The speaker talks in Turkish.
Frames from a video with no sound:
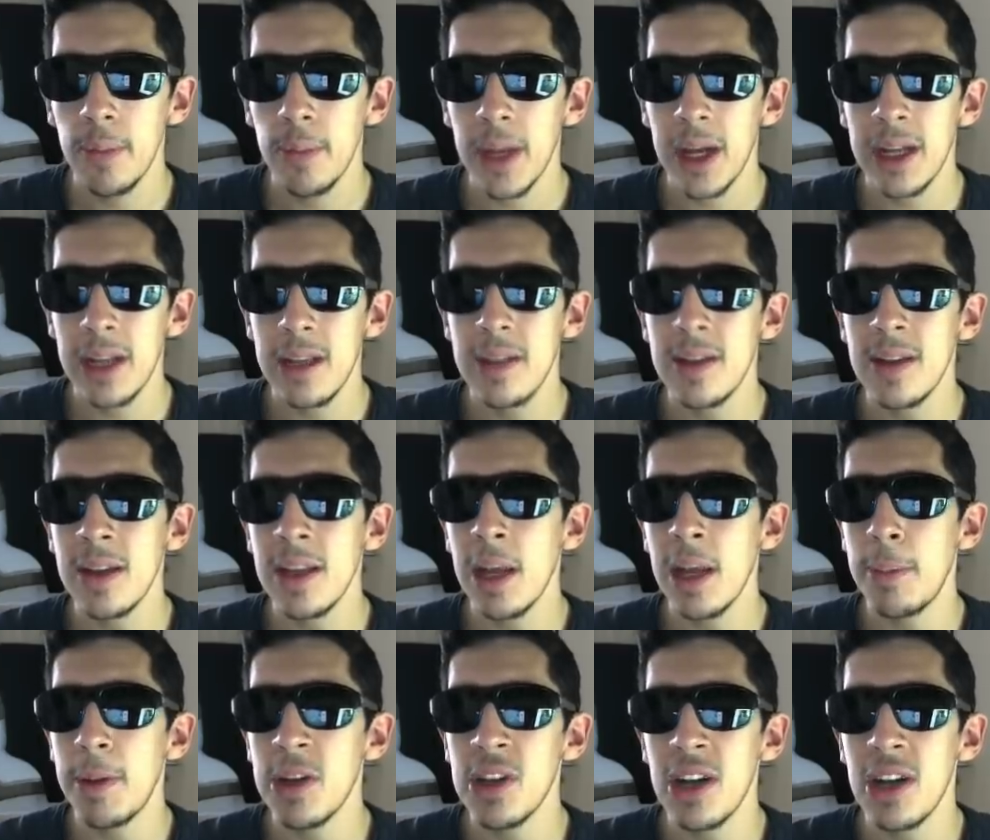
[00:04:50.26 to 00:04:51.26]
Hani insanın
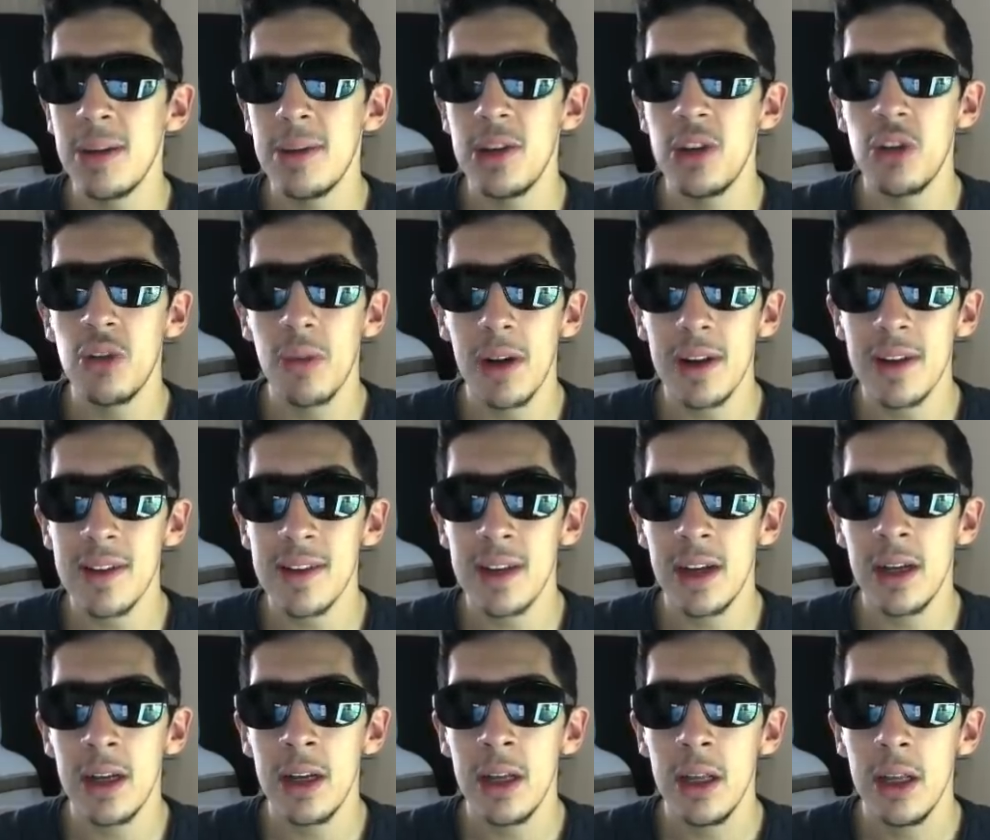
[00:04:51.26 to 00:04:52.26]
yapacağı bir iş
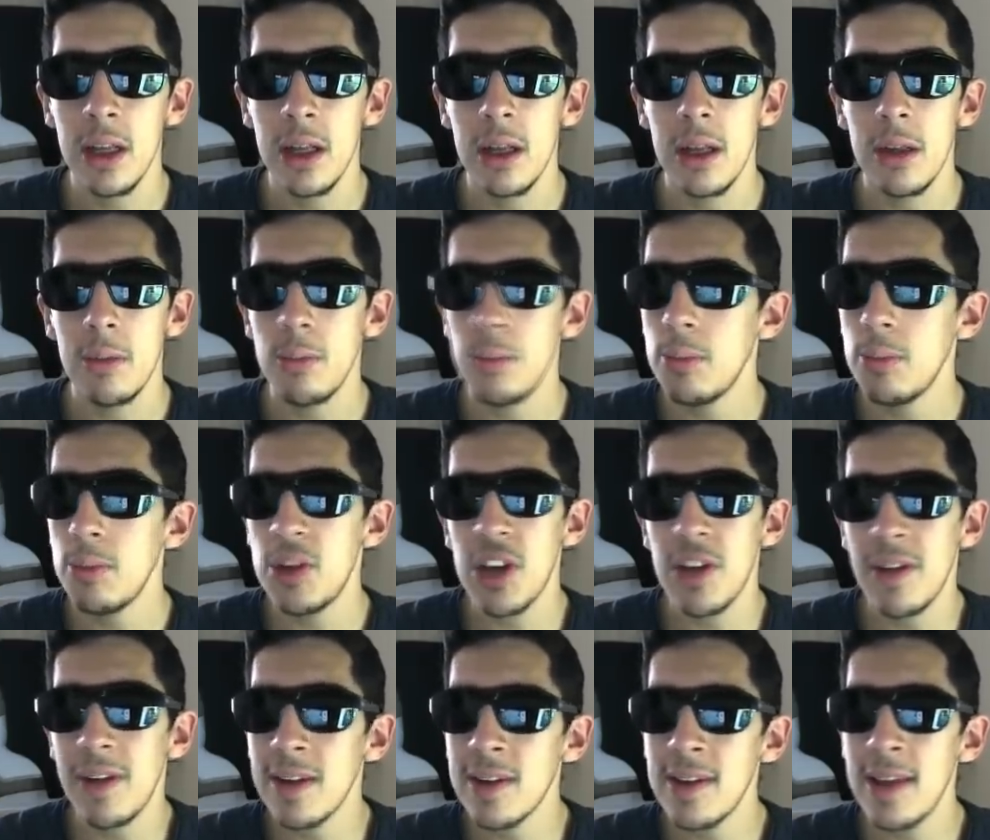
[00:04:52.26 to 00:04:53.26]
varsa, bir
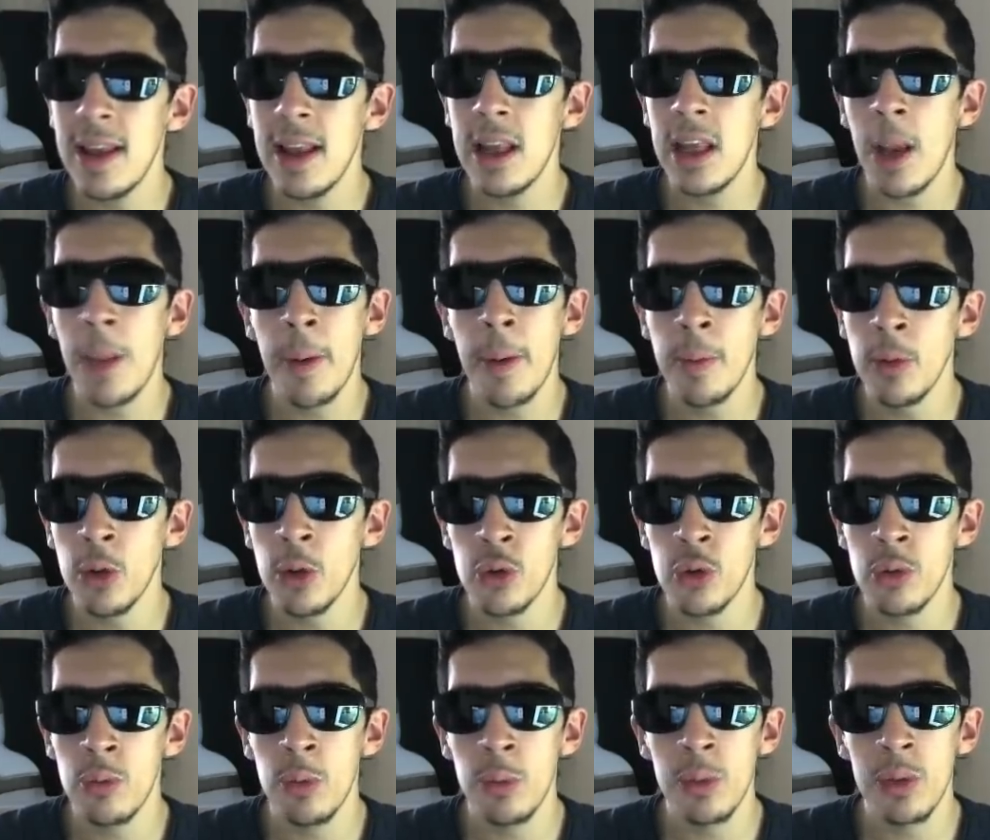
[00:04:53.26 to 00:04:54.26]
şey varsa yani
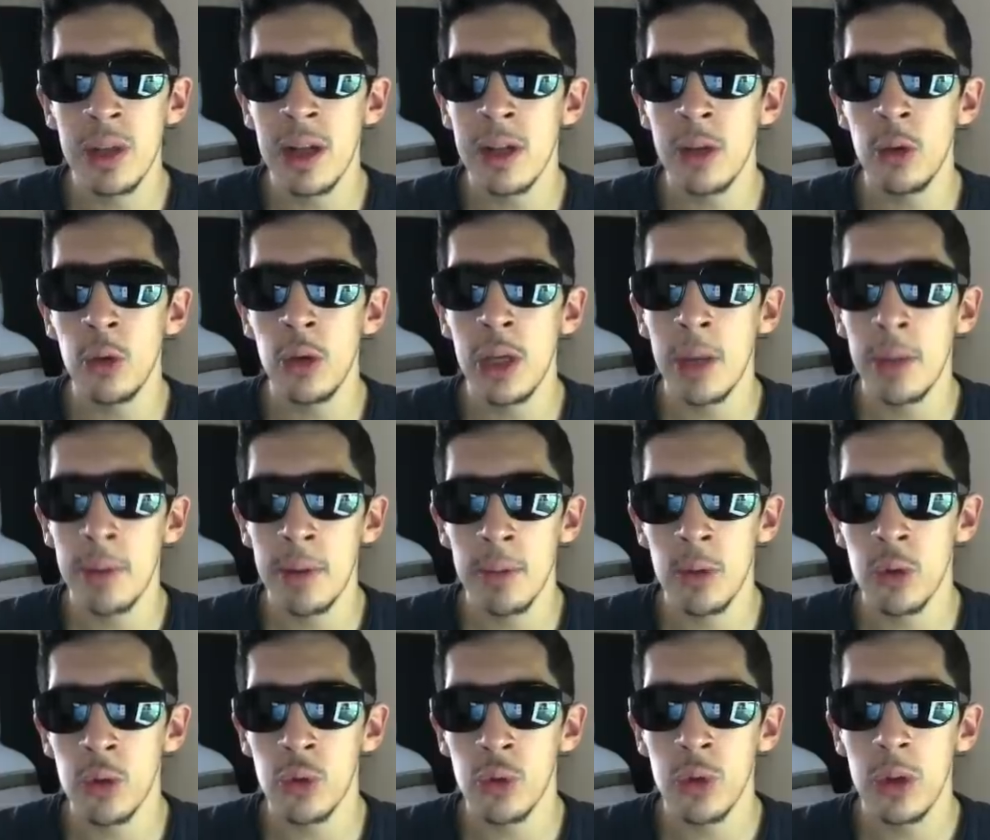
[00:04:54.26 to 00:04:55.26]
yapamıyorsun. Mümkünatı yok
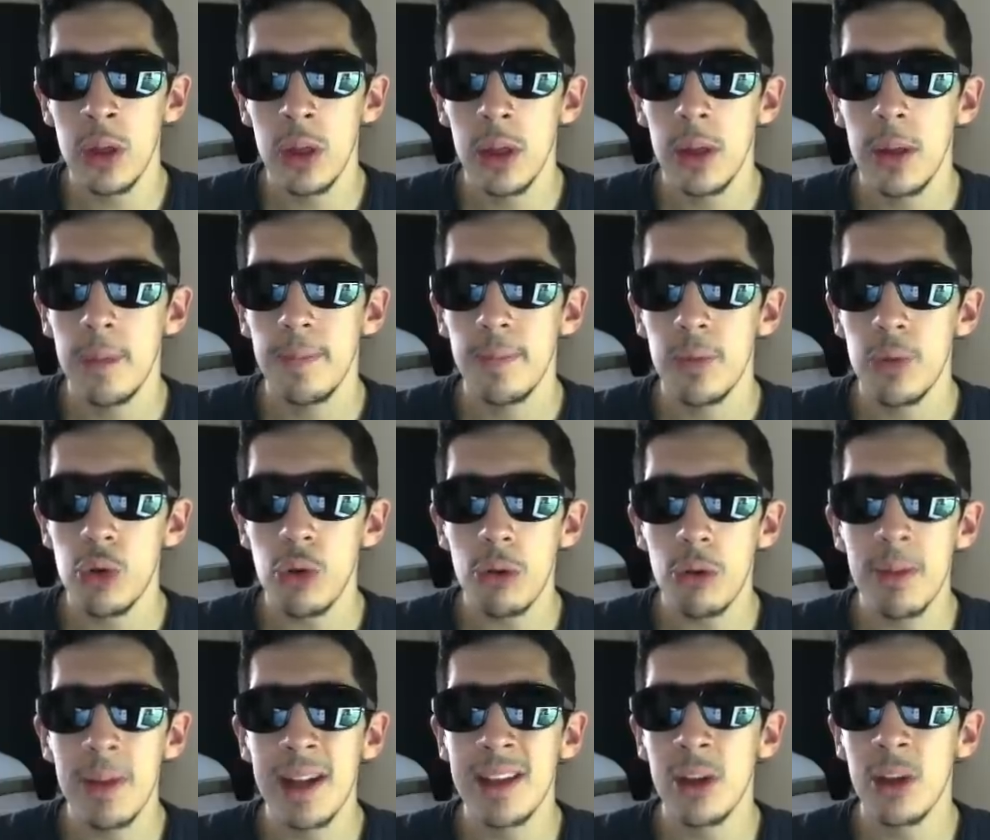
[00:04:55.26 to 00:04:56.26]
yapamıyorsun. Çok
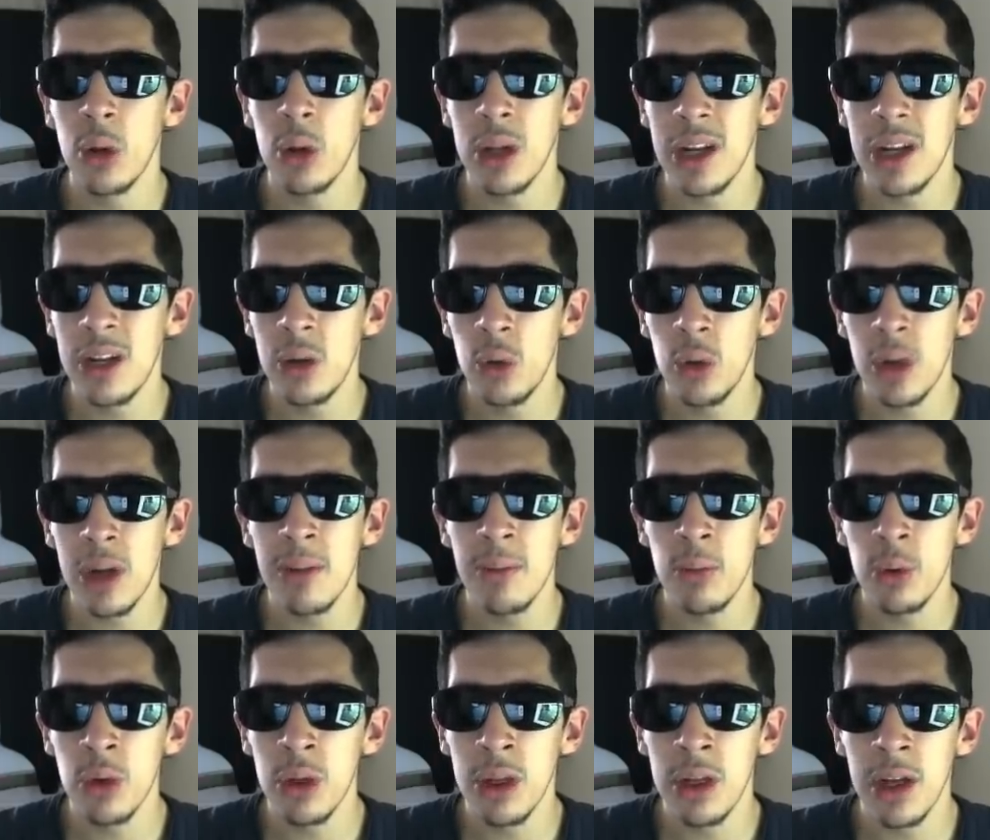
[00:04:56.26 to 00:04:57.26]
mental olarak yoran bir
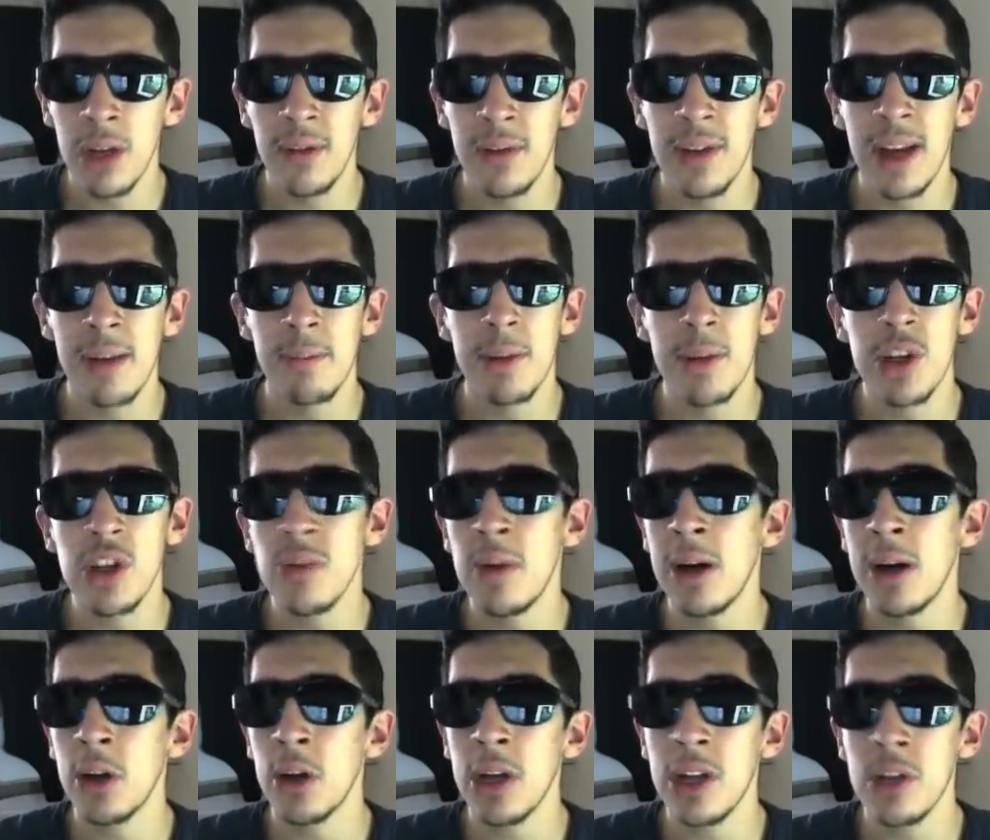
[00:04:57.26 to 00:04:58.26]
oyun kafa. Yani başım
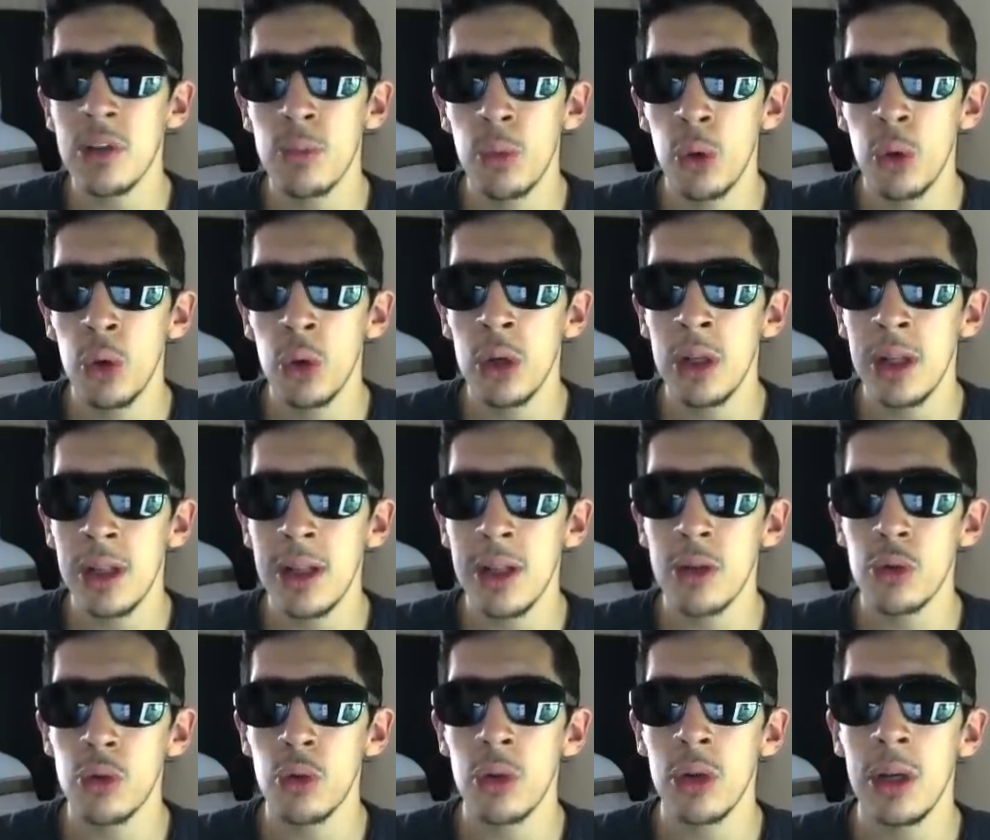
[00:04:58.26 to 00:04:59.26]
ağrıyor. Gerçi bu oyun oynadıktan
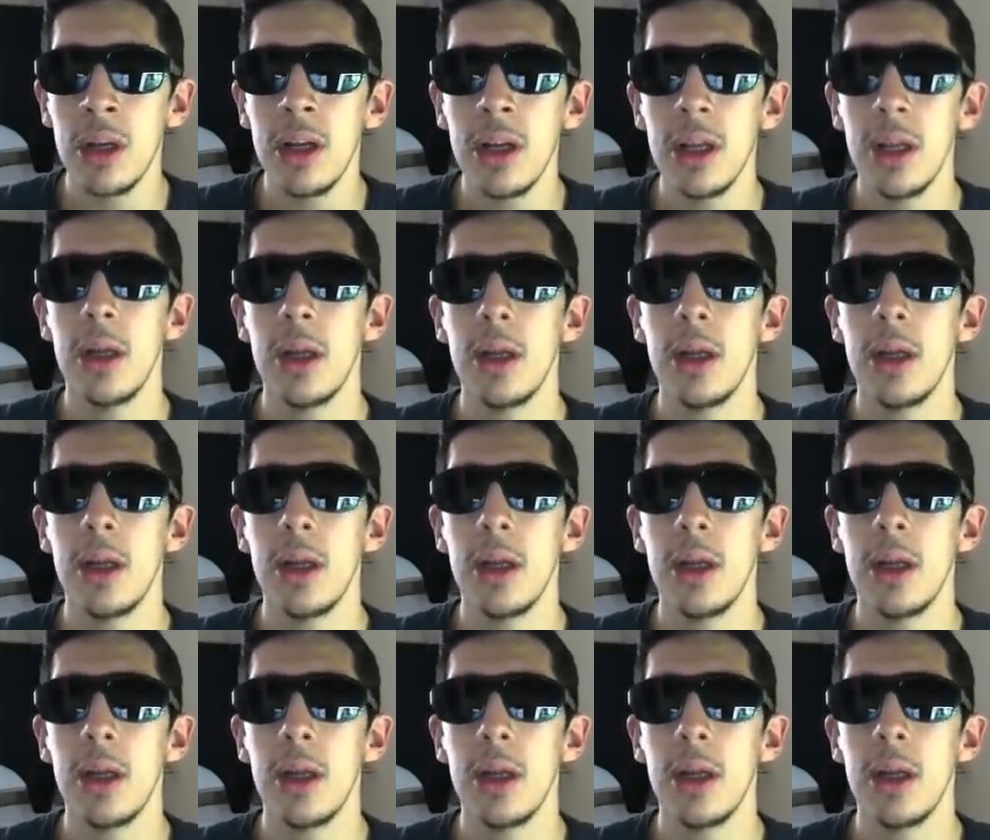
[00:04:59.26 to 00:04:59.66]
sonra